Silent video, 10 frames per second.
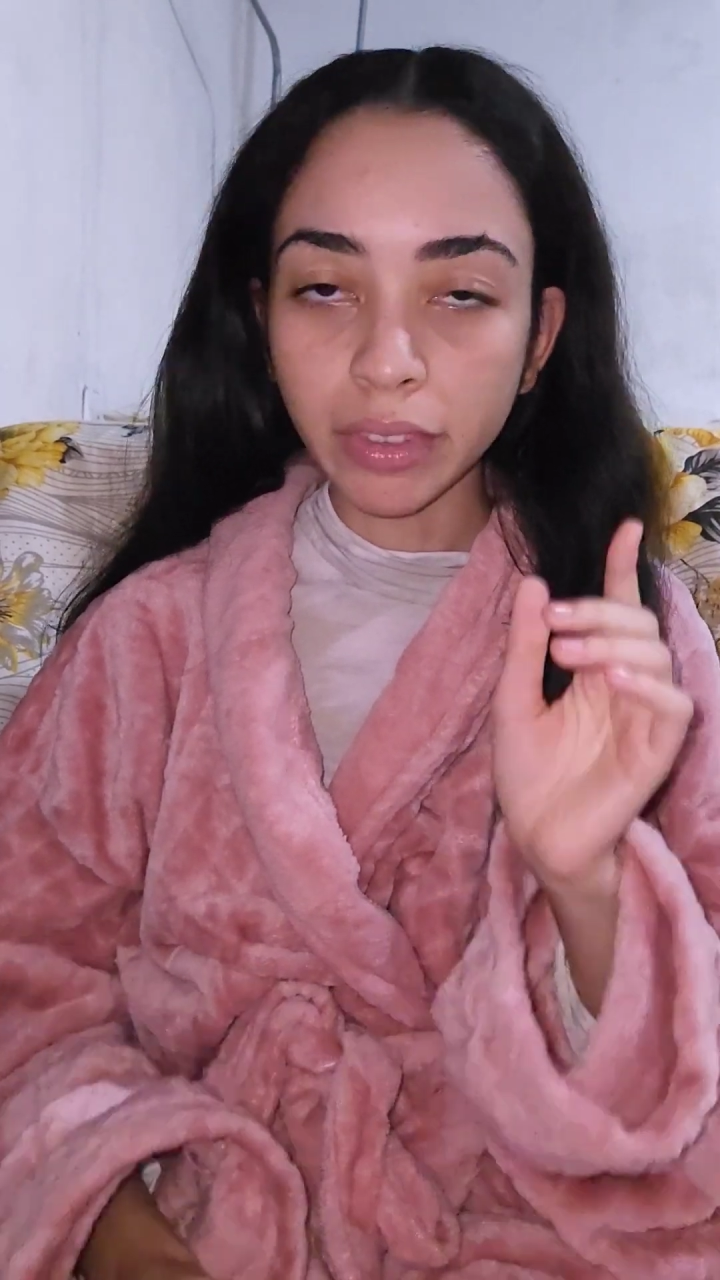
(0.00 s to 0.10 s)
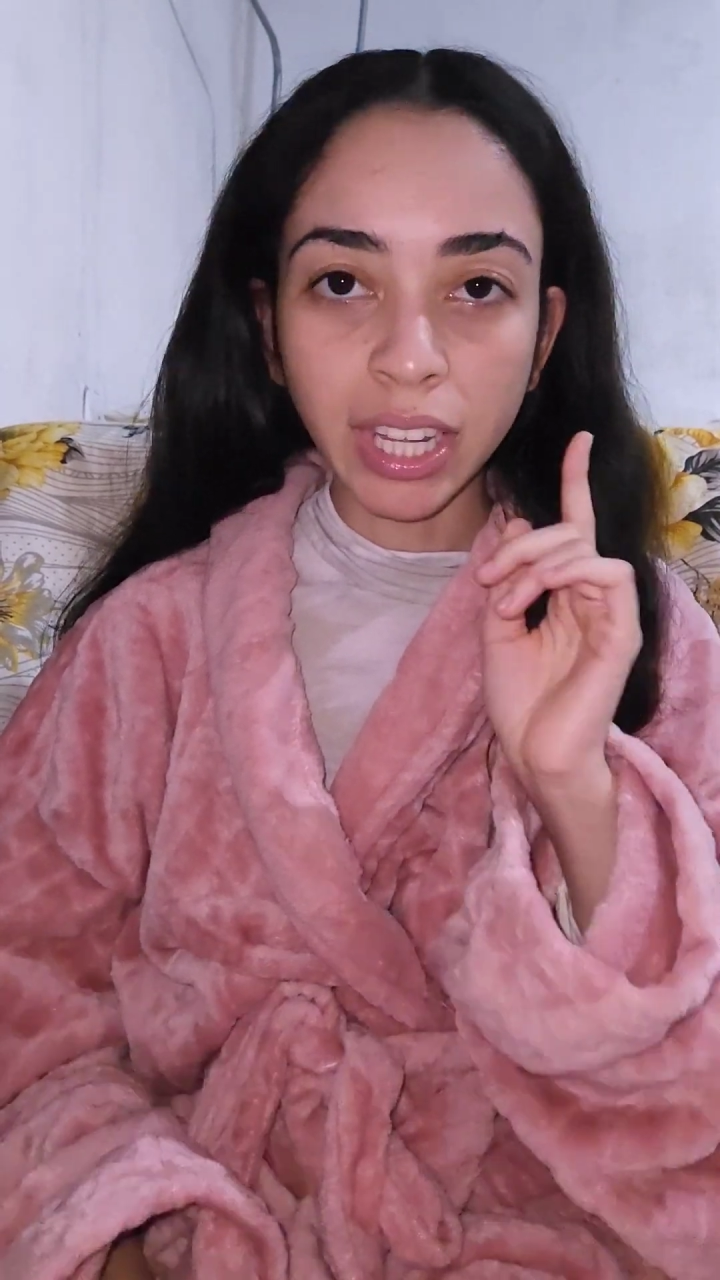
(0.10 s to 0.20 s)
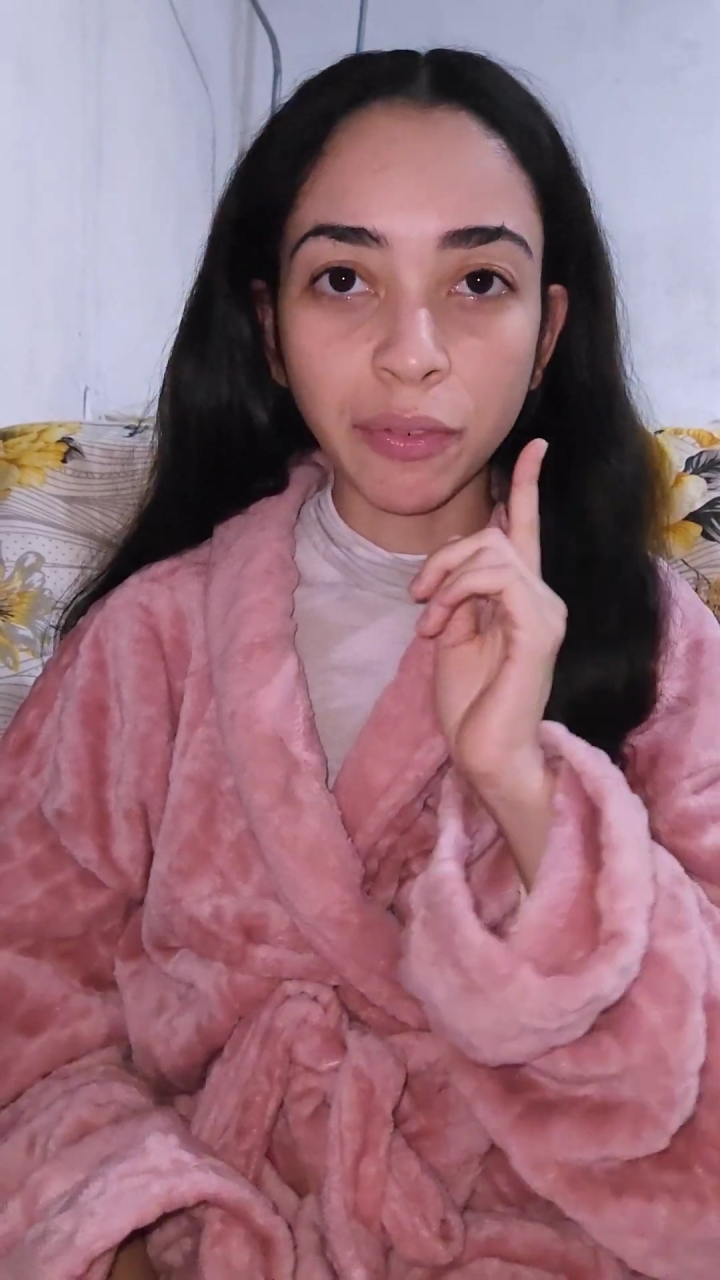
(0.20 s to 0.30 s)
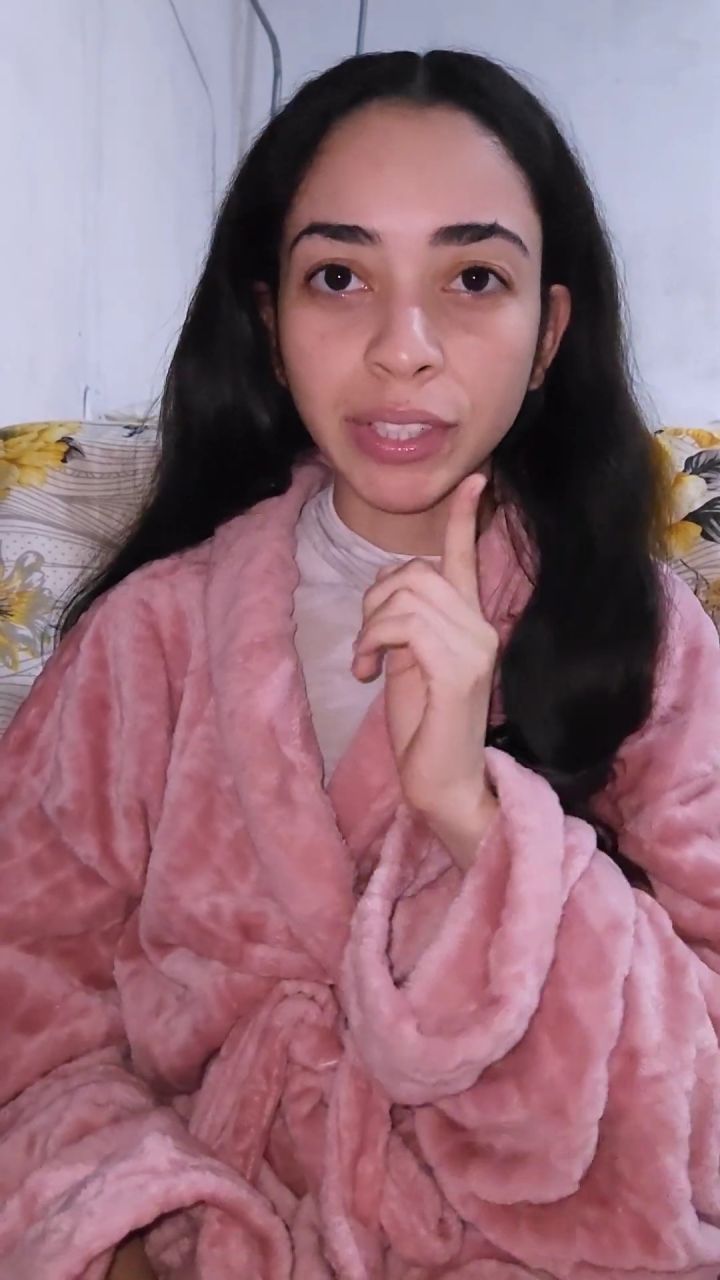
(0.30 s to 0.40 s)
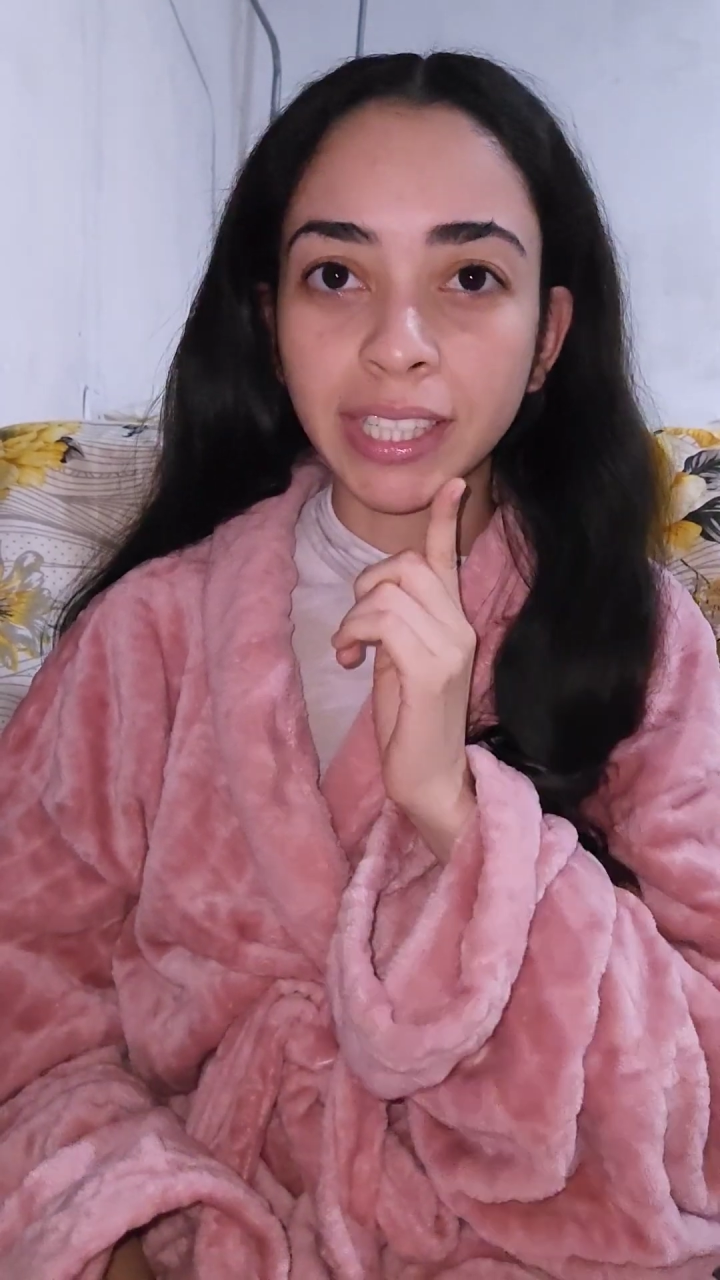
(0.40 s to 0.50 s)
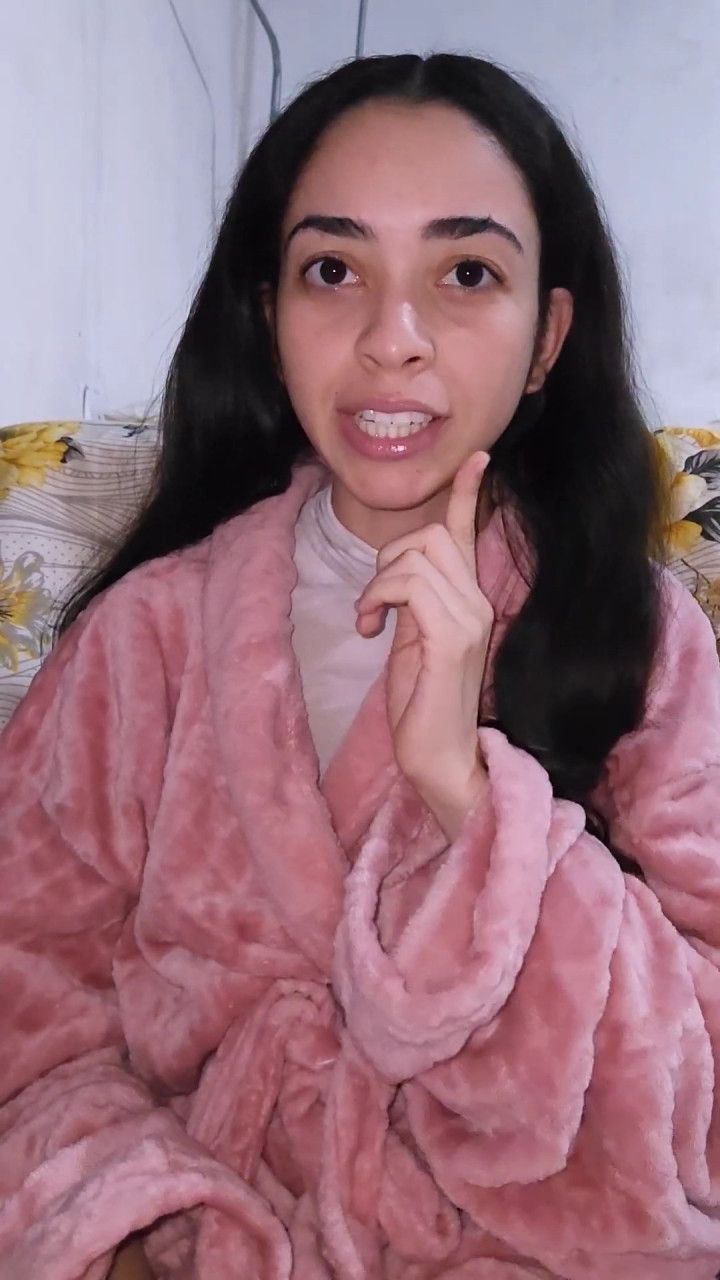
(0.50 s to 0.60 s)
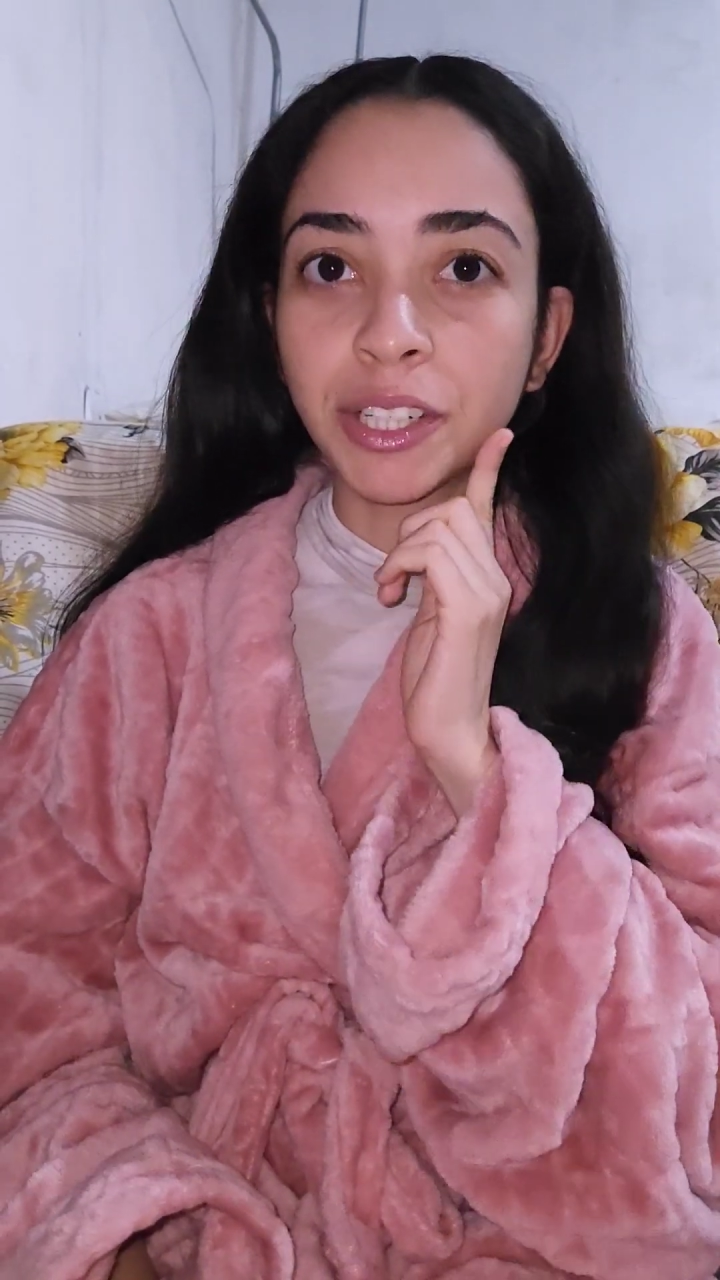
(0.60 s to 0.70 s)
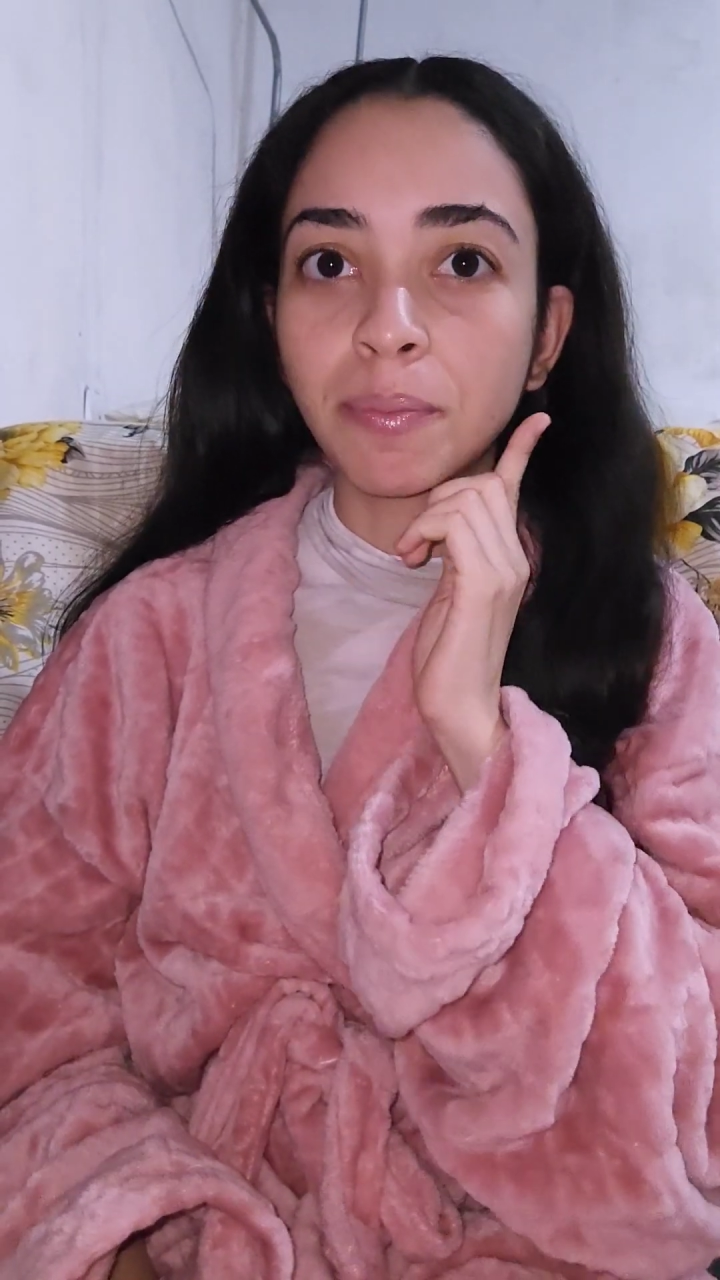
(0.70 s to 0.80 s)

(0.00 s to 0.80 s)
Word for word: você sente